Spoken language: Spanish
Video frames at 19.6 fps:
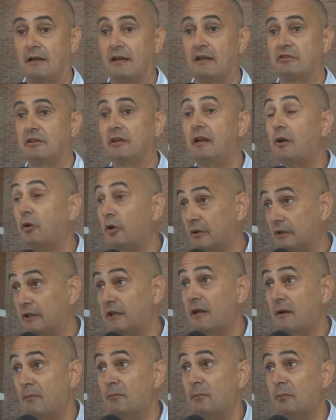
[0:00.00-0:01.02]
relación a los
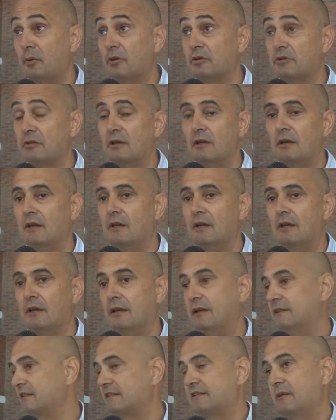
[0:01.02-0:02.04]
tiempos,
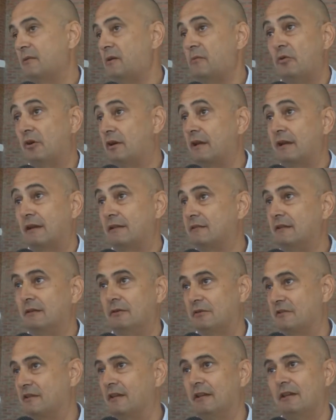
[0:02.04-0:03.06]
eh, ya sabemos que es así,
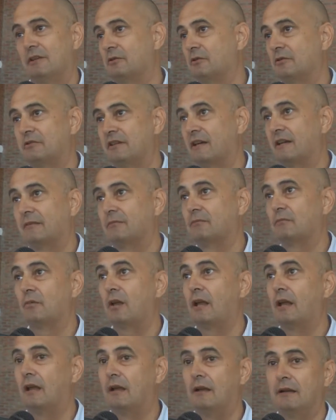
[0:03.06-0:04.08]
o sea, esto ya,
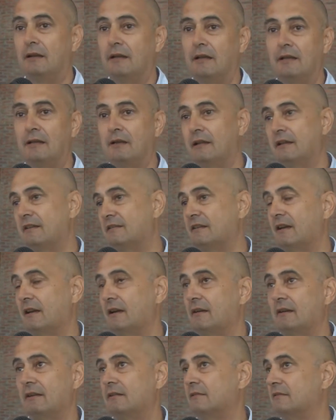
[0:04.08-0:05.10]
el que
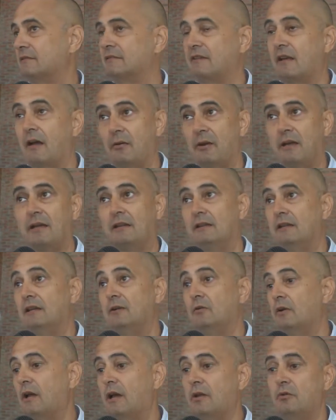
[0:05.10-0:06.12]
ingresa sabe que
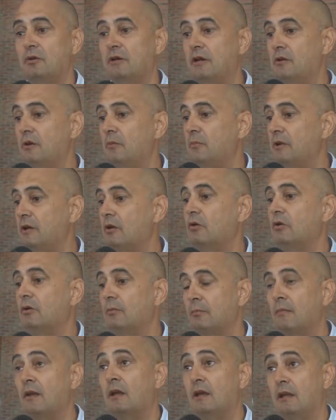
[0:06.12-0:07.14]
tiene año, un año y pico,
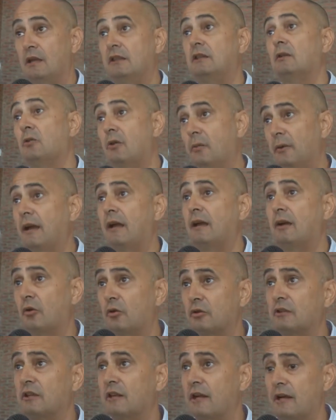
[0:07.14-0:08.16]
y te volvés a
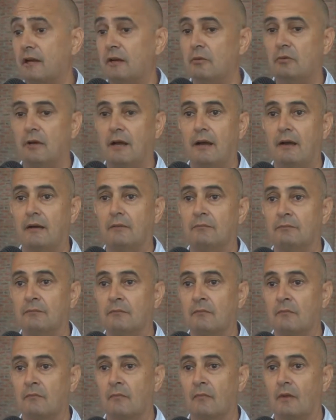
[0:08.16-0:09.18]
encontrar en una,
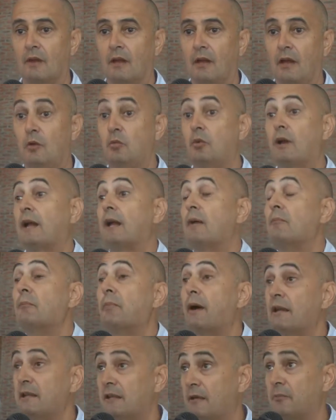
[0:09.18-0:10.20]
en una
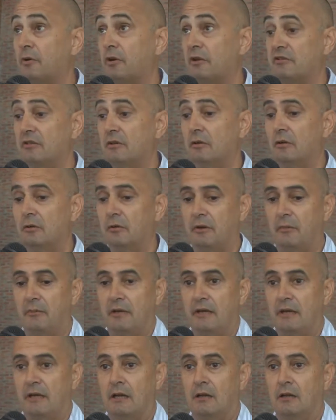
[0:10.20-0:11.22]
campaña, por decirlo de alguna
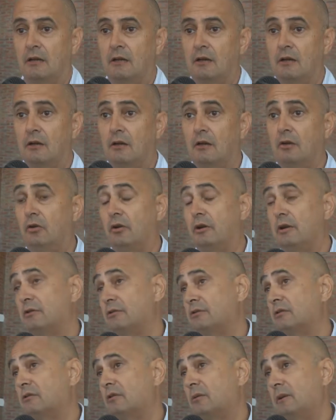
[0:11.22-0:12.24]
manera. Lo que
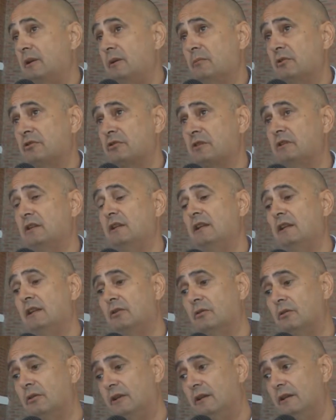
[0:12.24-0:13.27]
nosotros venimos
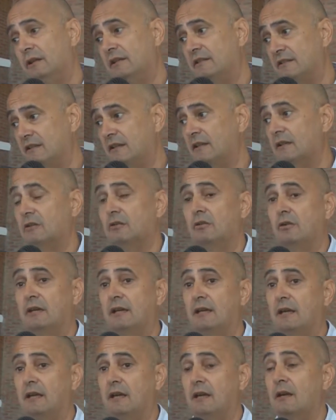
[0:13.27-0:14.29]
sosteniendo y diciendo
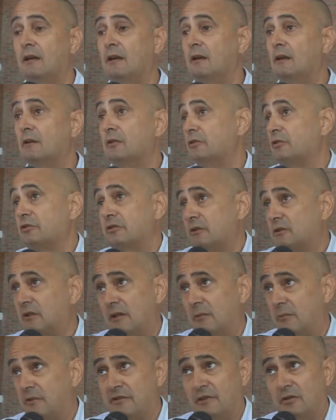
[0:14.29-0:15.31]
es que nosotros
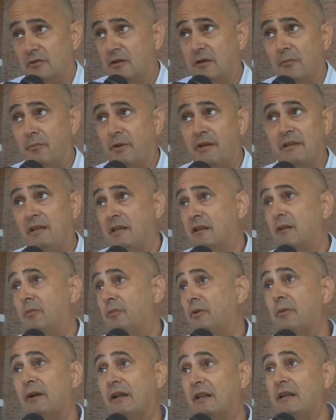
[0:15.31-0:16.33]
estamos haciendo campaña desde el
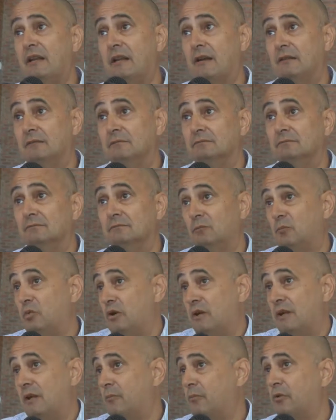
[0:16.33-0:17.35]
primer día.
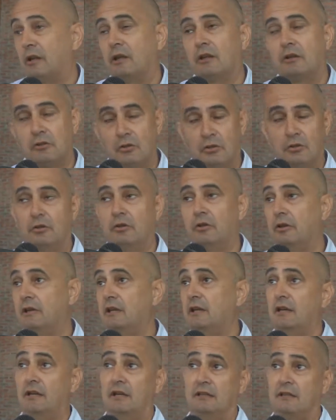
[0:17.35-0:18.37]
¿Por qué? Porque todos los
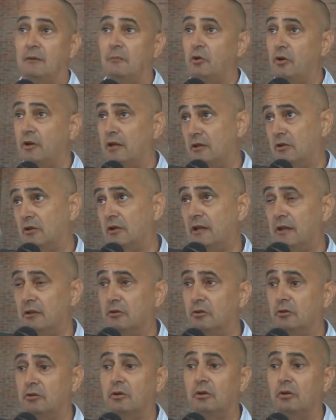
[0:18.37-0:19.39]
días estamos
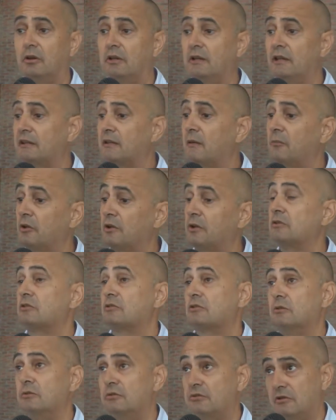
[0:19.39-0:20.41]
gestionando, todos los días estamos dando
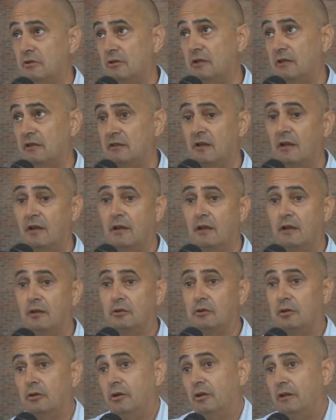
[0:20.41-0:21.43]
soluciones,
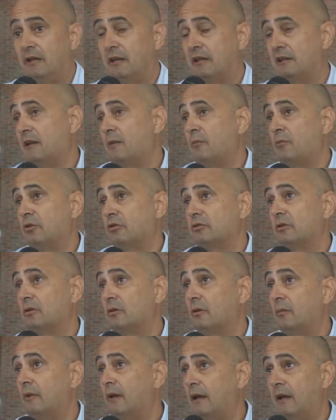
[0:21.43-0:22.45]
todos los días estamos
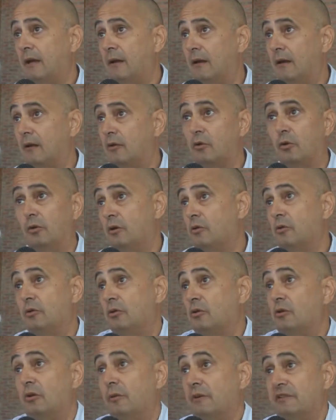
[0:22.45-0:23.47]
eh, codo a
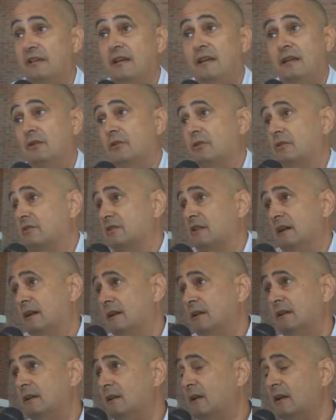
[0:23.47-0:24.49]
codo con los vecinos, o
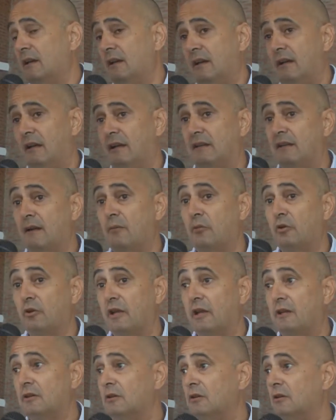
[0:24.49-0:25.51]
sea, estamos
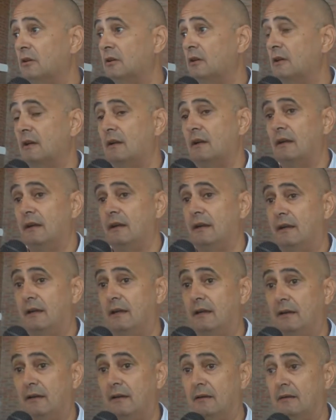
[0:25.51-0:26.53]
dando,
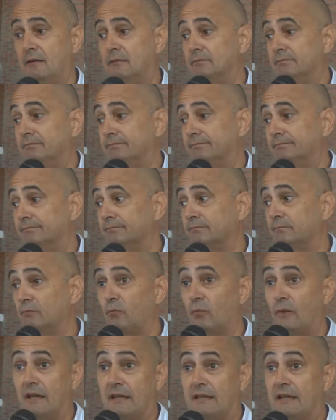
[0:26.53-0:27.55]
eh,
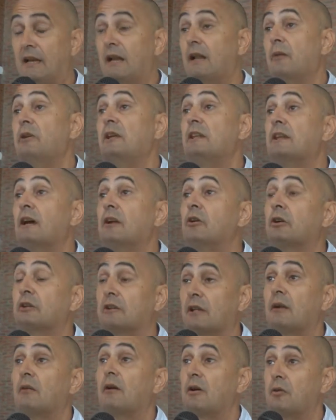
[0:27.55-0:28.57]
están a la vista los
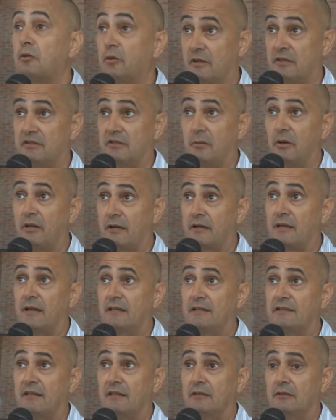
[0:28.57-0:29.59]
trabajos que se van
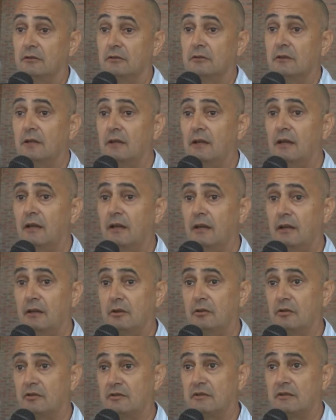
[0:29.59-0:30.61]
realizando.
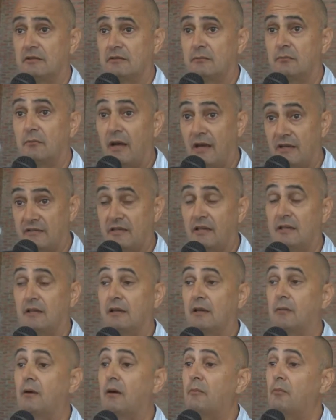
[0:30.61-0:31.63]
Entonces, más allá de
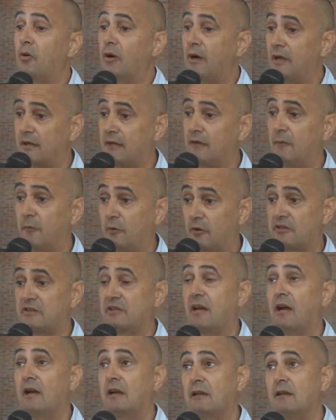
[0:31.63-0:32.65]
que vamos a
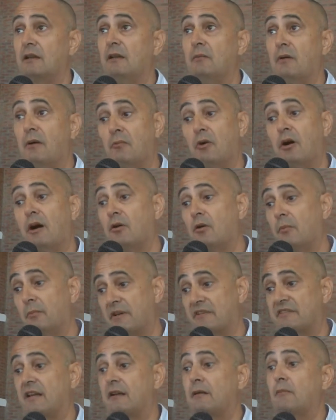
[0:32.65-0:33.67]
reforzar y vamos a
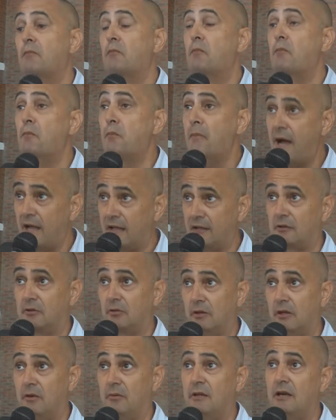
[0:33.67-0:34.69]
conversar más
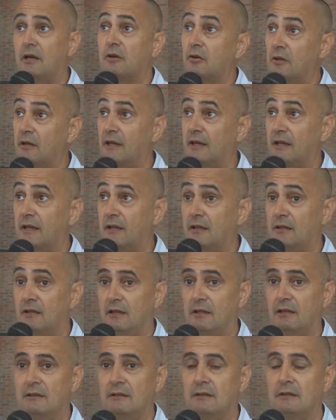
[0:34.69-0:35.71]
todavía con la
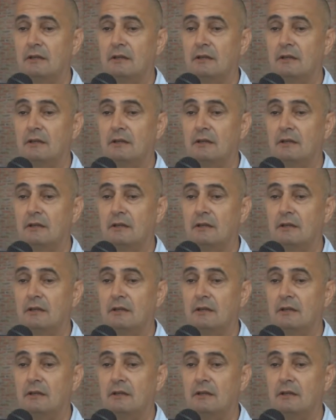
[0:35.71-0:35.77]
gente,